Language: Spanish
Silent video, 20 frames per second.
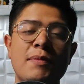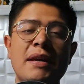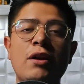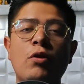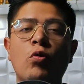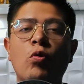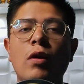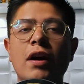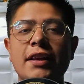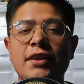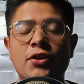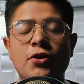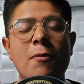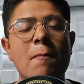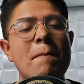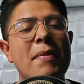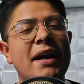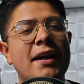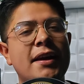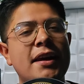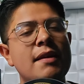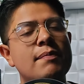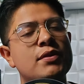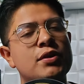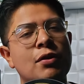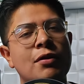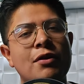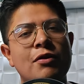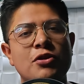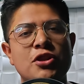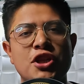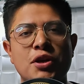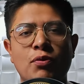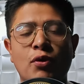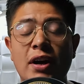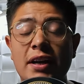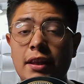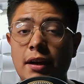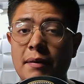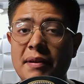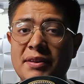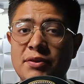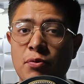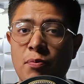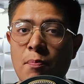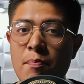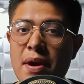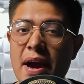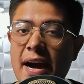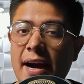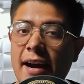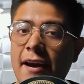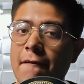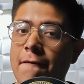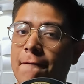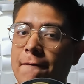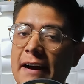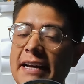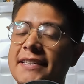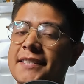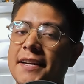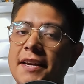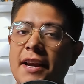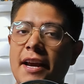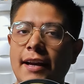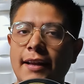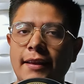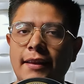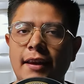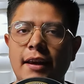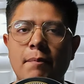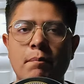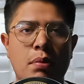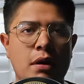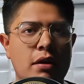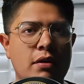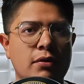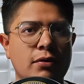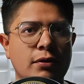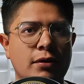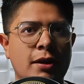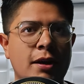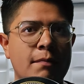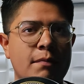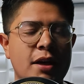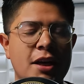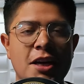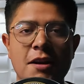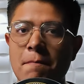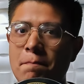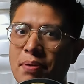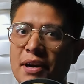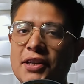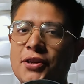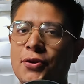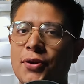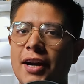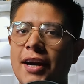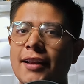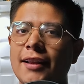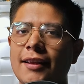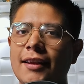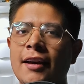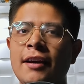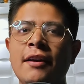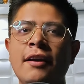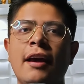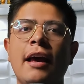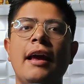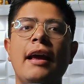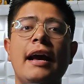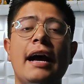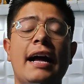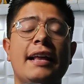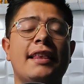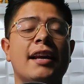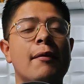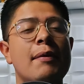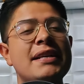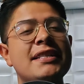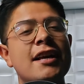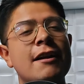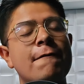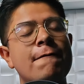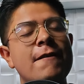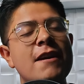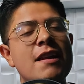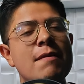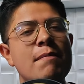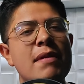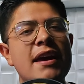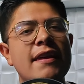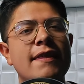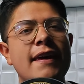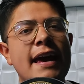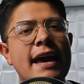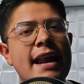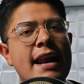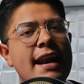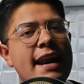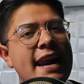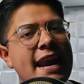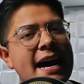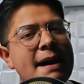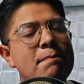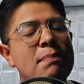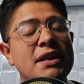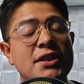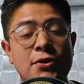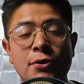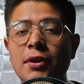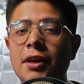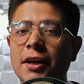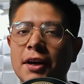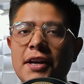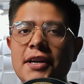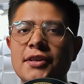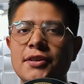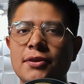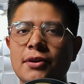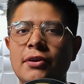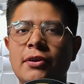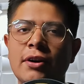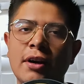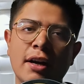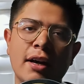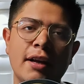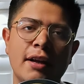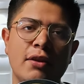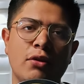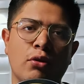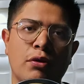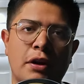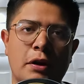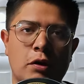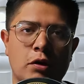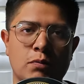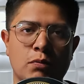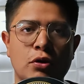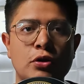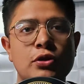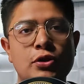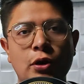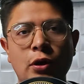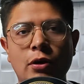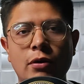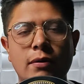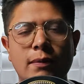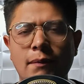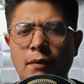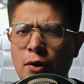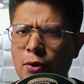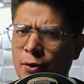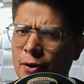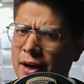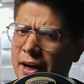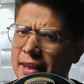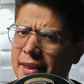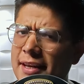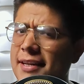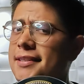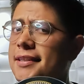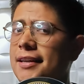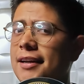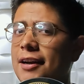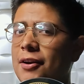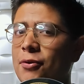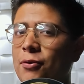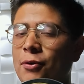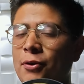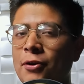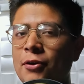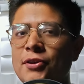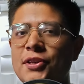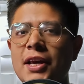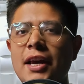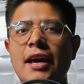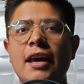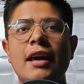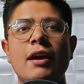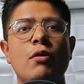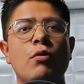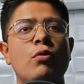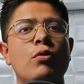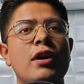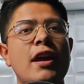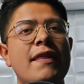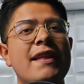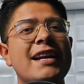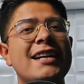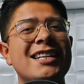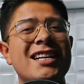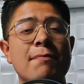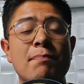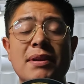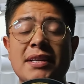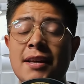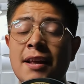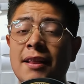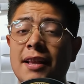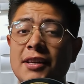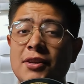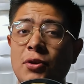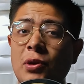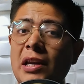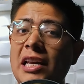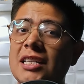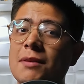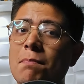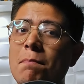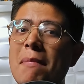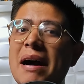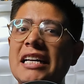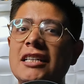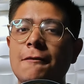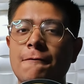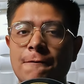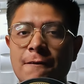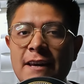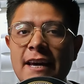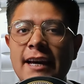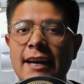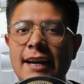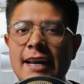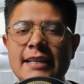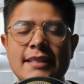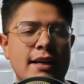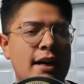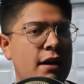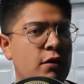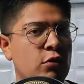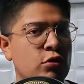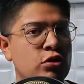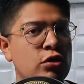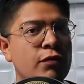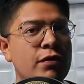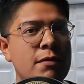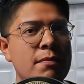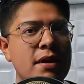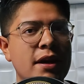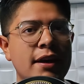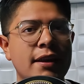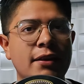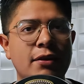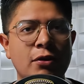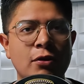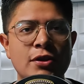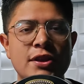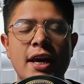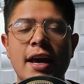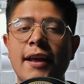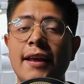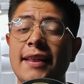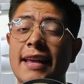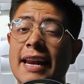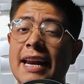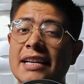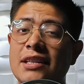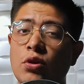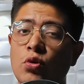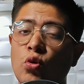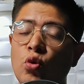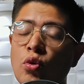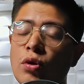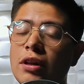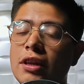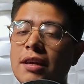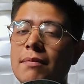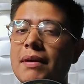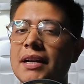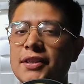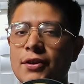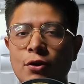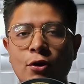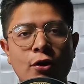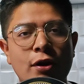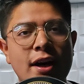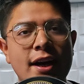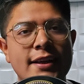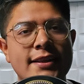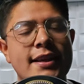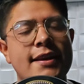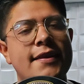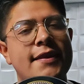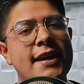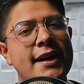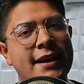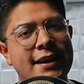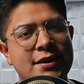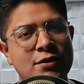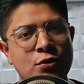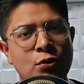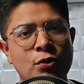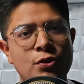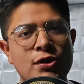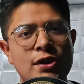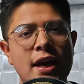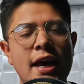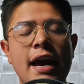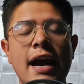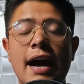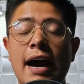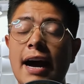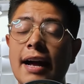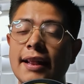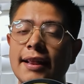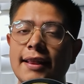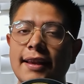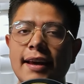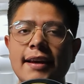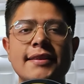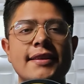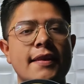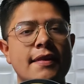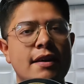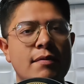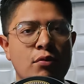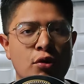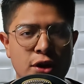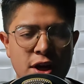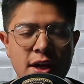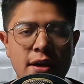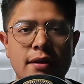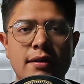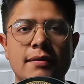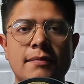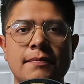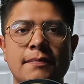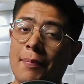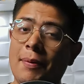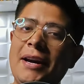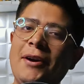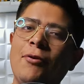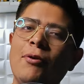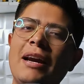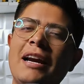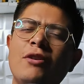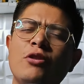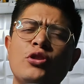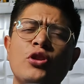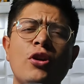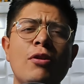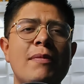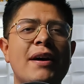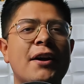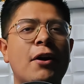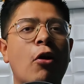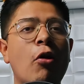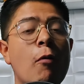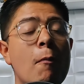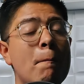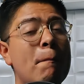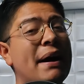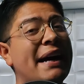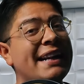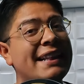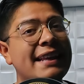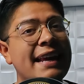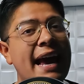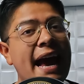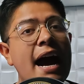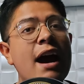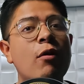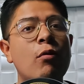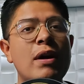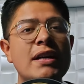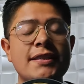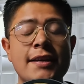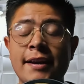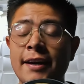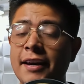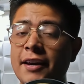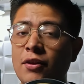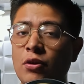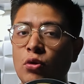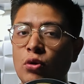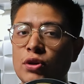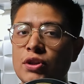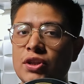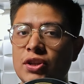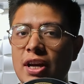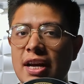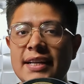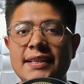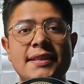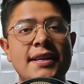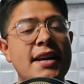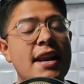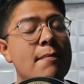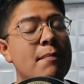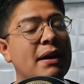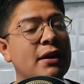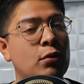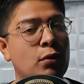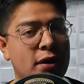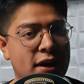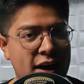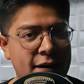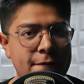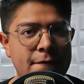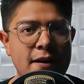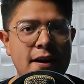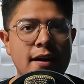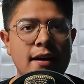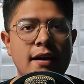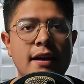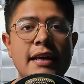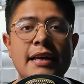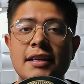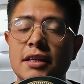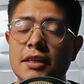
2004, Mel Gibson nos llevó a través de un viaje fascinante, pero también impresionante, a través del filme de La Pasión de Cristo, donde nos mostró lo que dicen algunos una de las representaciones más fieles a los sufrimientos de las últimas horas de Jesús antes de morir. La película no solo marcó un parteaguas en la industria cinematográfica,